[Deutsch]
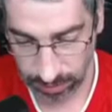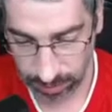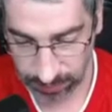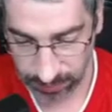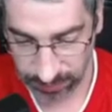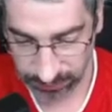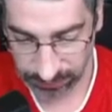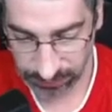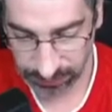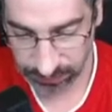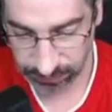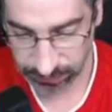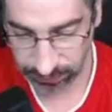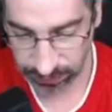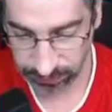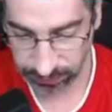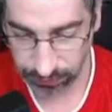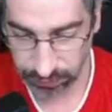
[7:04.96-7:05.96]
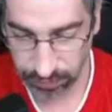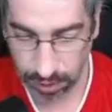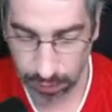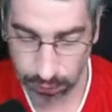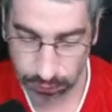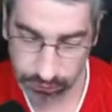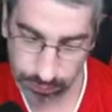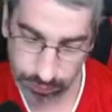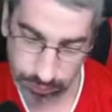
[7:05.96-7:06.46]
Dann haben wir als nächstes von
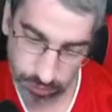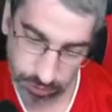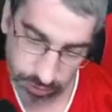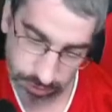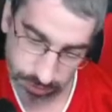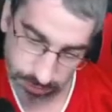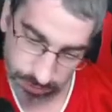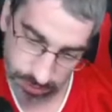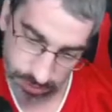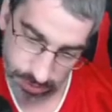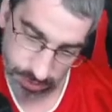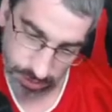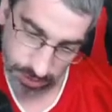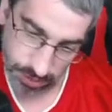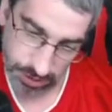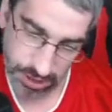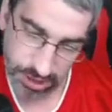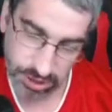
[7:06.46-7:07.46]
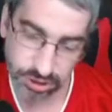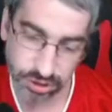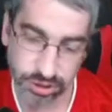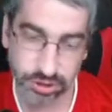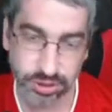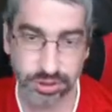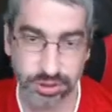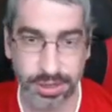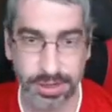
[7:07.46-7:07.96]
Augsburg
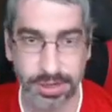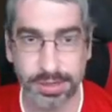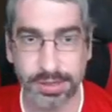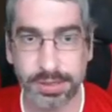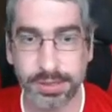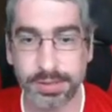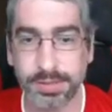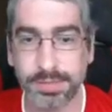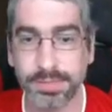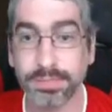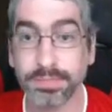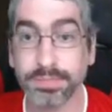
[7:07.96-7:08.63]
Lichtsteiner.